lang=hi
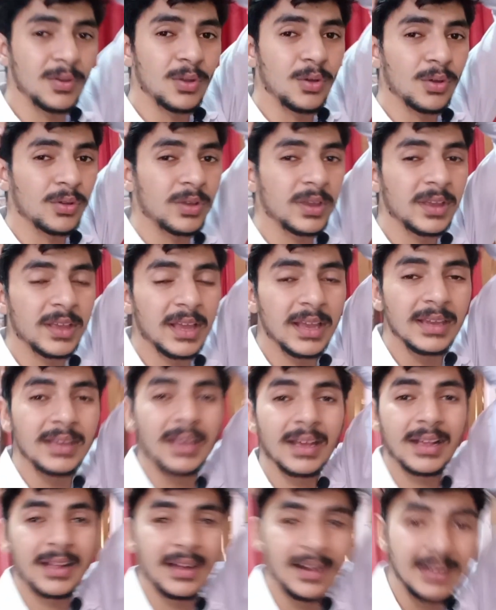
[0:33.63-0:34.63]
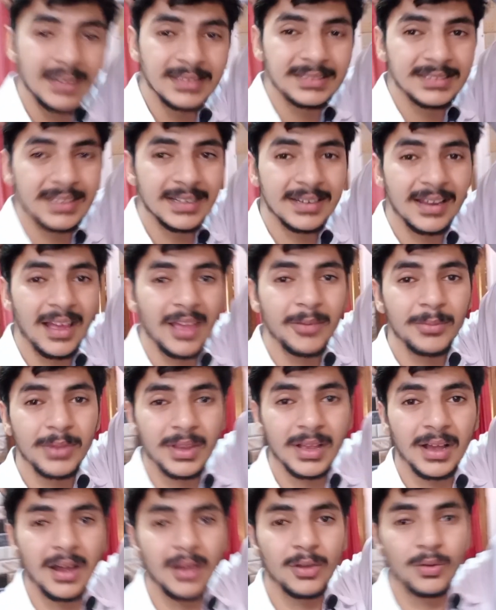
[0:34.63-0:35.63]
ब्लॉगिंग के लिए कहाँ से टाइम
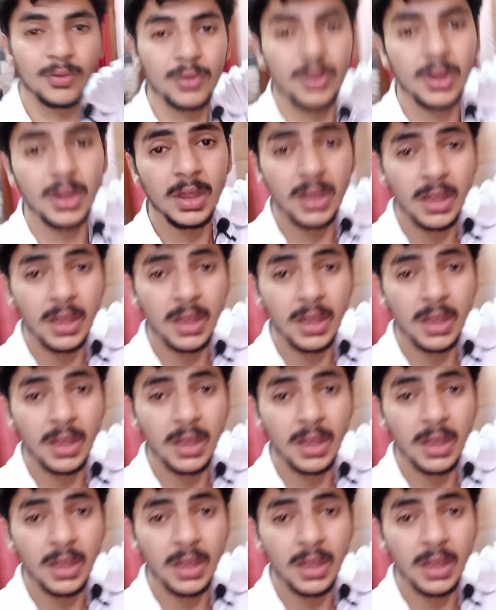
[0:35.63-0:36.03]
निकालूं